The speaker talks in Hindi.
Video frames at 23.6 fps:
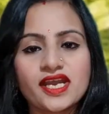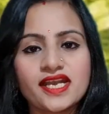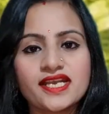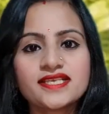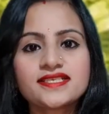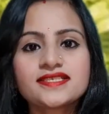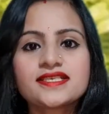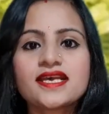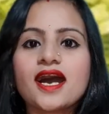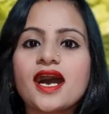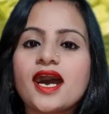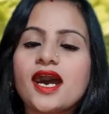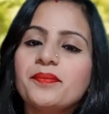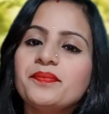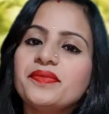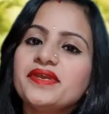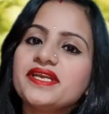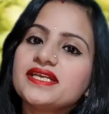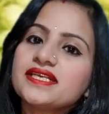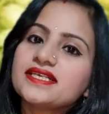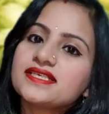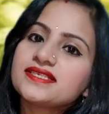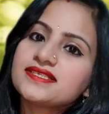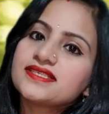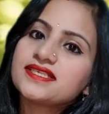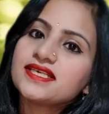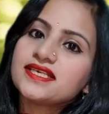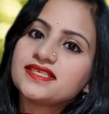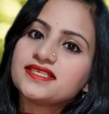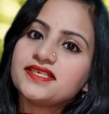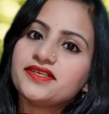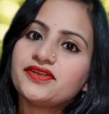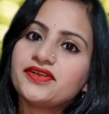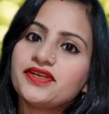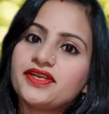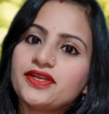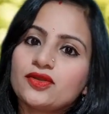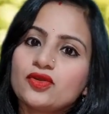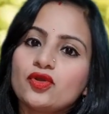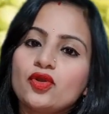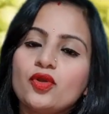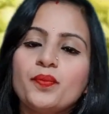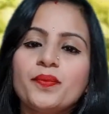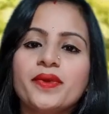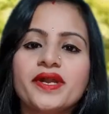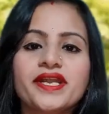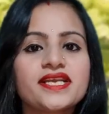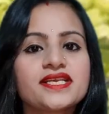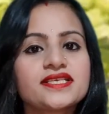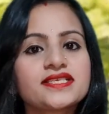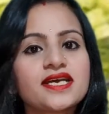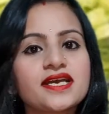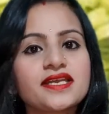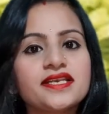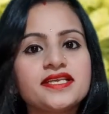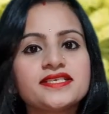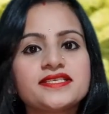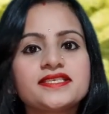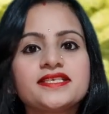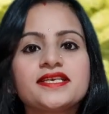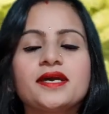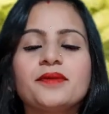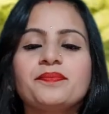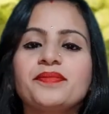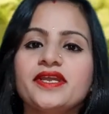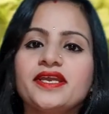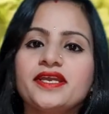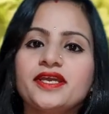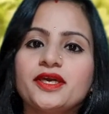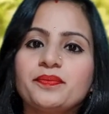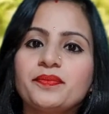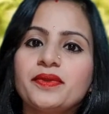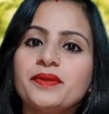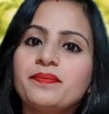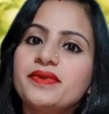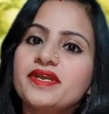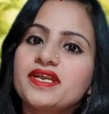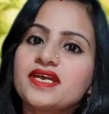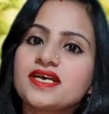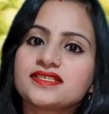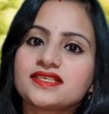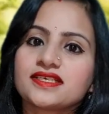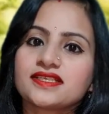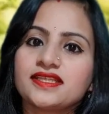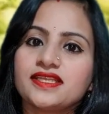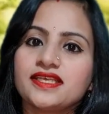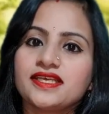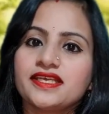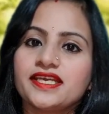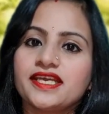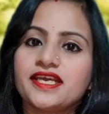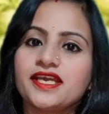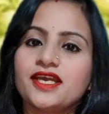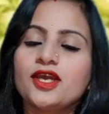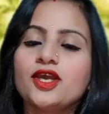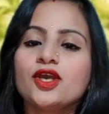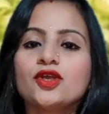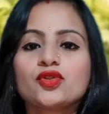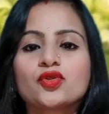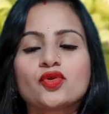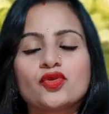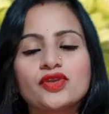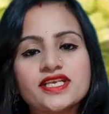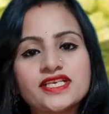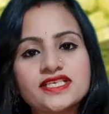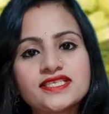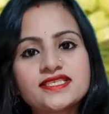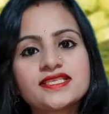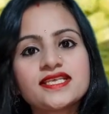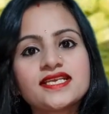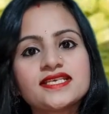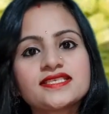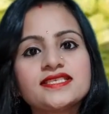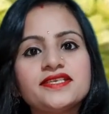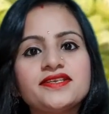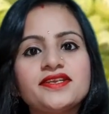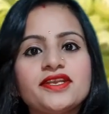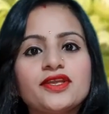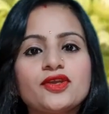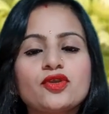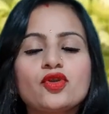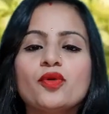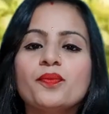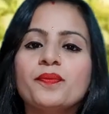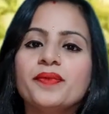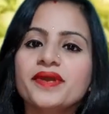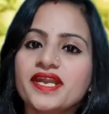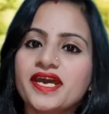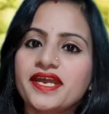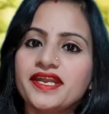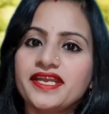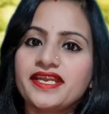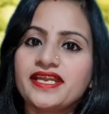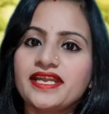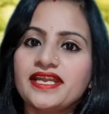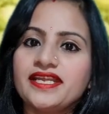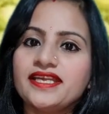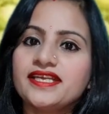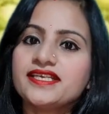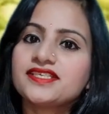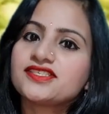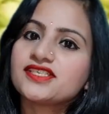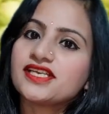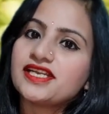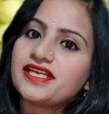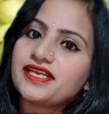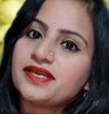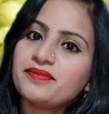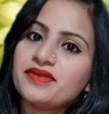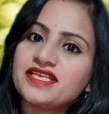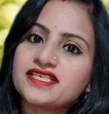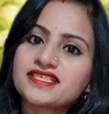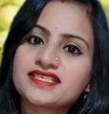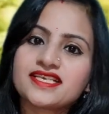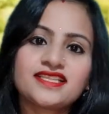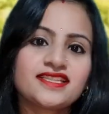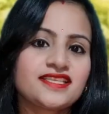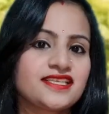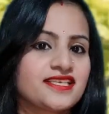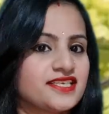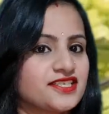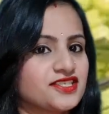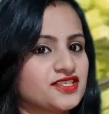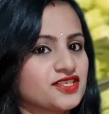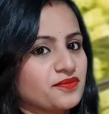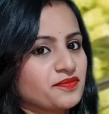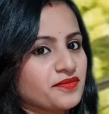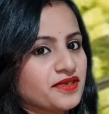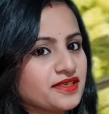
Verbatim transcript: गाइस आप भी इस देसी ड्रिंक को बड़ी आसानी से अपने घर पे बना सकते हैं तो इस देसी ड्रिंक को बनाने के लिए चलिए मेरे साथ किचन